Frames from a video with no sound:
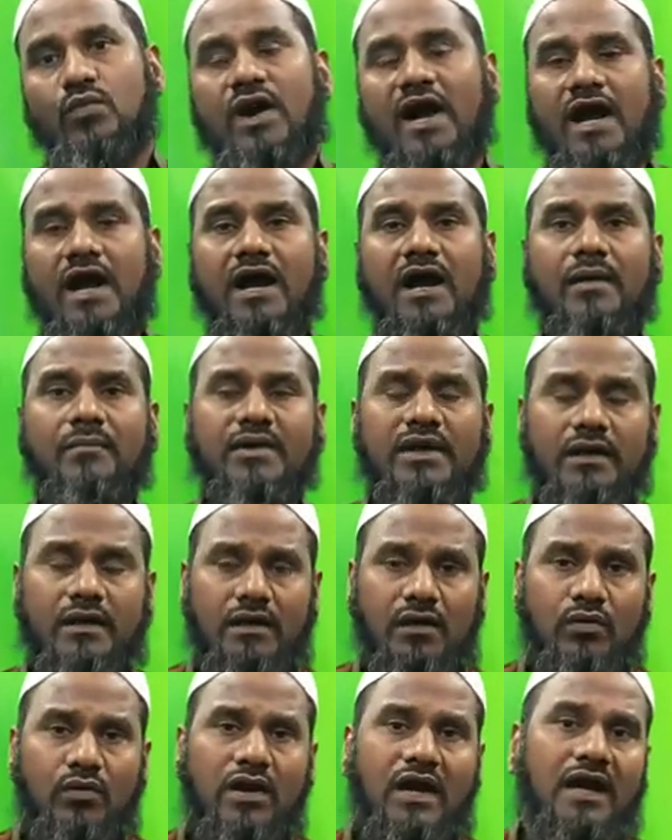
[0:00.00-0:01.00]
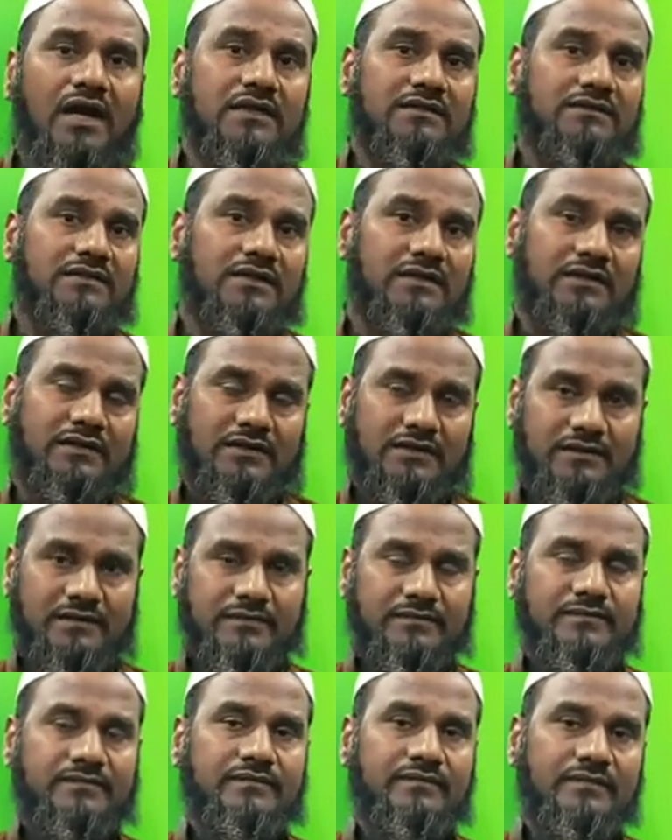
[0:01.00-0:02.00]
వామిన్ రౌ రౌఆతి
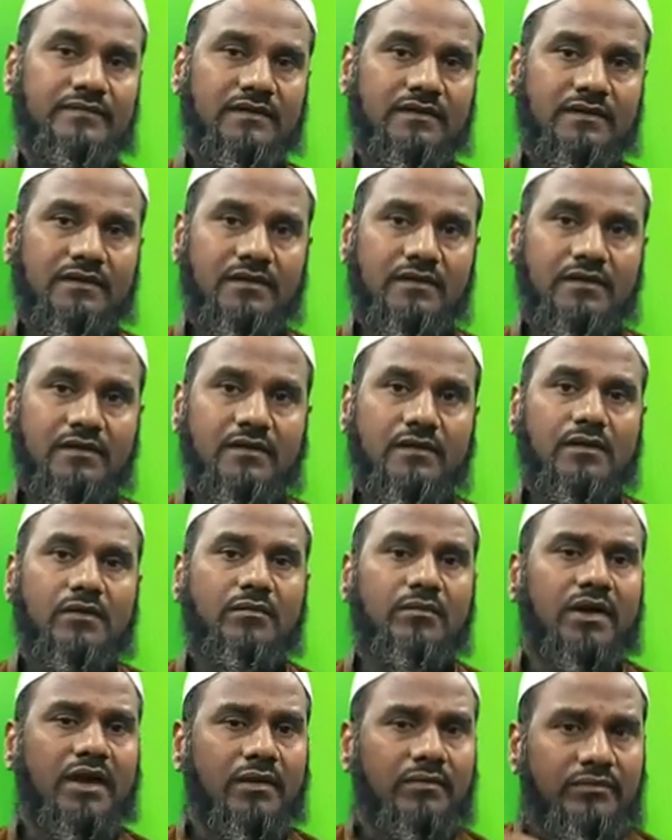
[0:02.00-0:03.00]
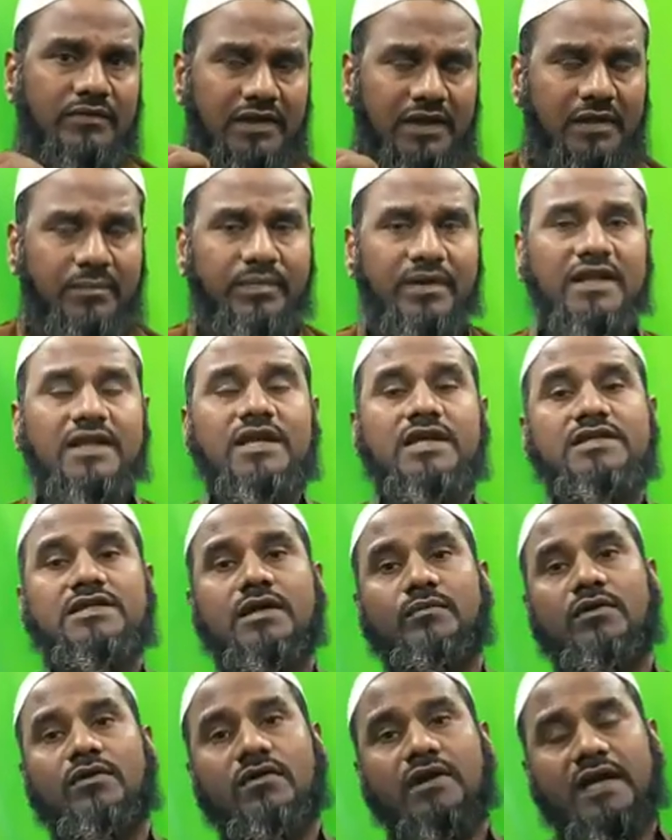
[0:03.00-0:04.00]
మనం ఏ
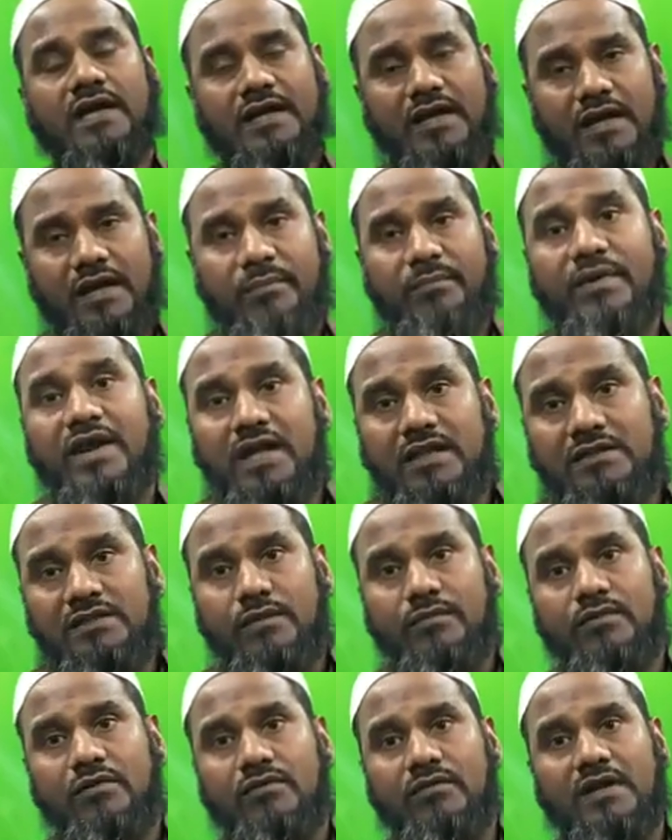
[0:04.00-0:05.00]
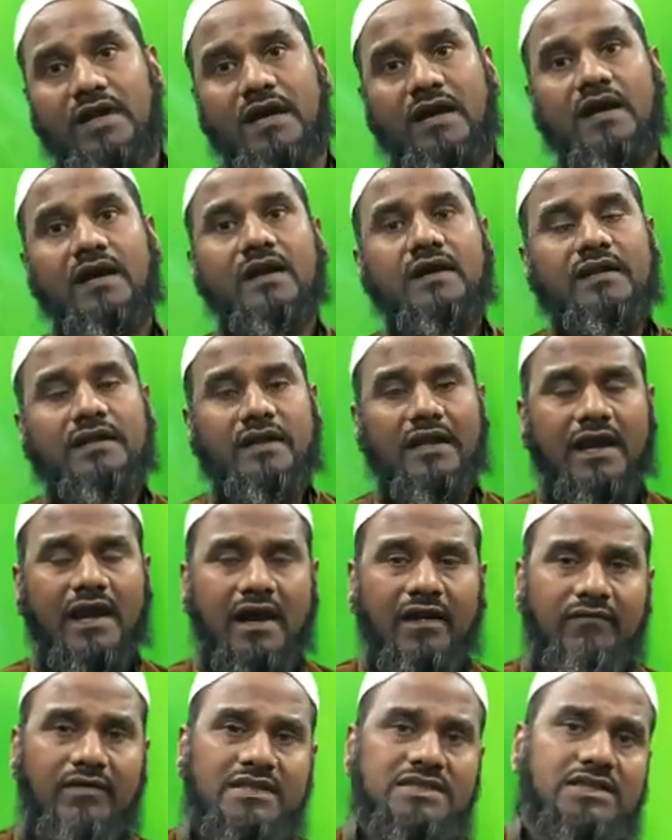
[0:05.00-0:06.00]
ప్రదేశంలో ఉన్నా ఏ ప్రాంతంలో ఉన్నా ఏ
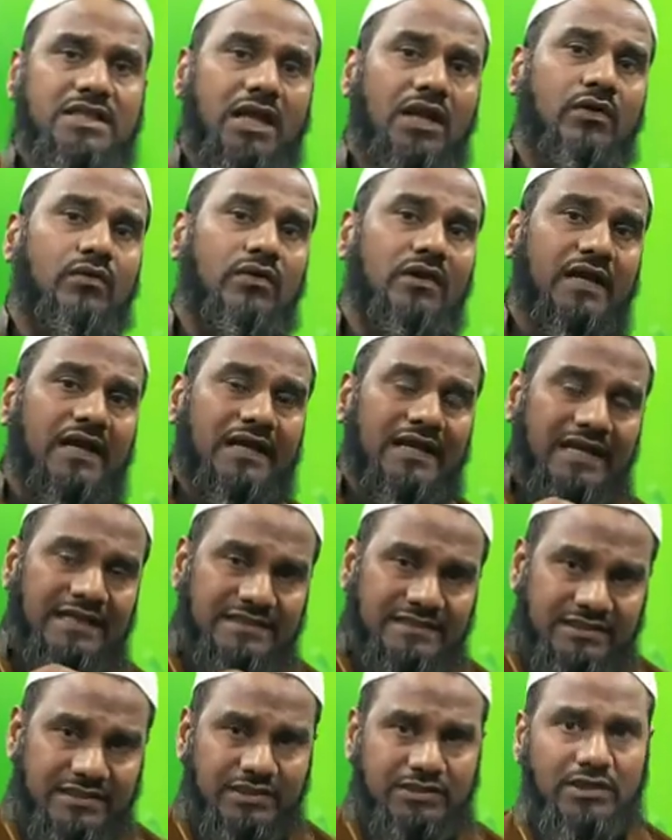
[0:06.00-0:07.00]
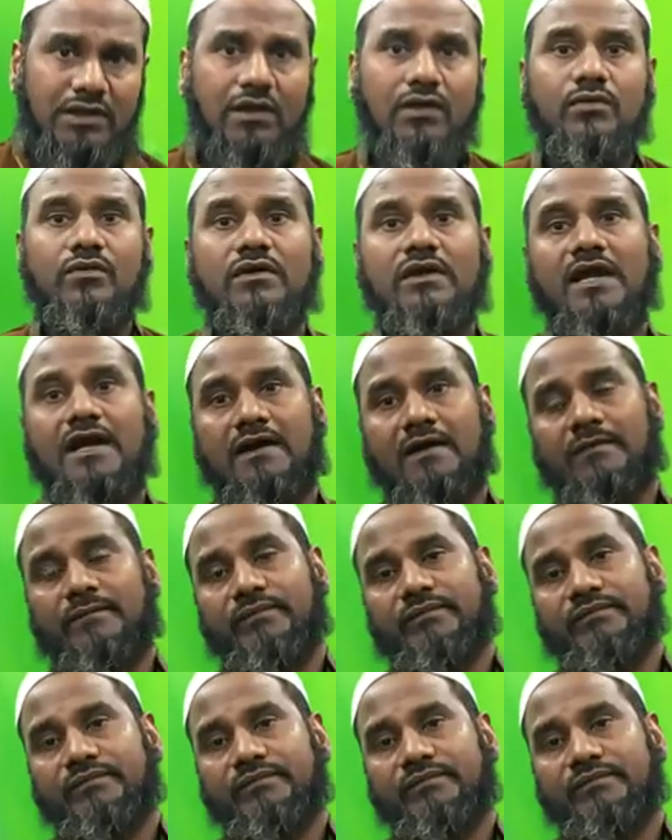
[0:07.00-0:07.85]
అవస్థలో ఉన్నా ఏ స్థితిలో ఉన్నా